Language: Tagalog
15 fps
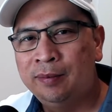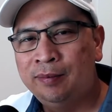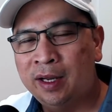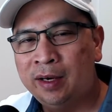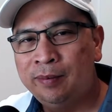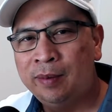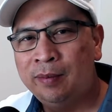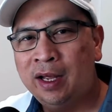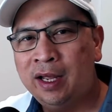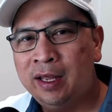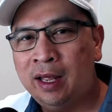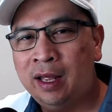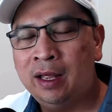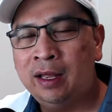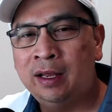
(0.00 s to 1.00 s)
Pero may mga
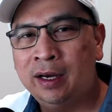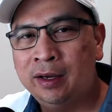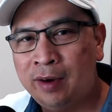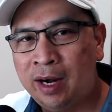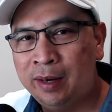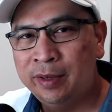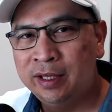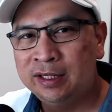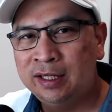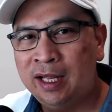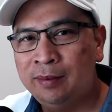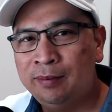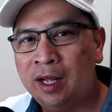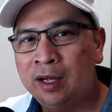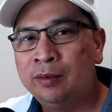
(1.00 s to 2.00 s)
uh, requirements
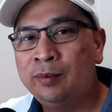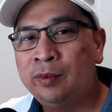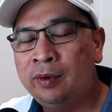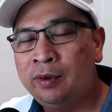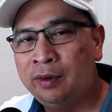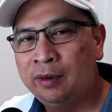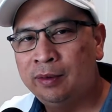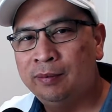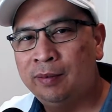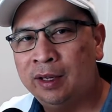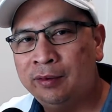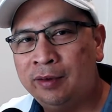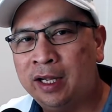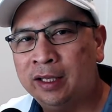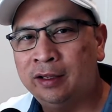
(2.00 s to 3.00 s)
lang bago mo
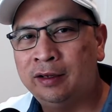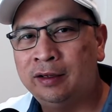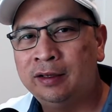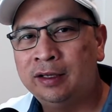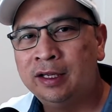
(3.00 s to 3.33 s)
magawa to.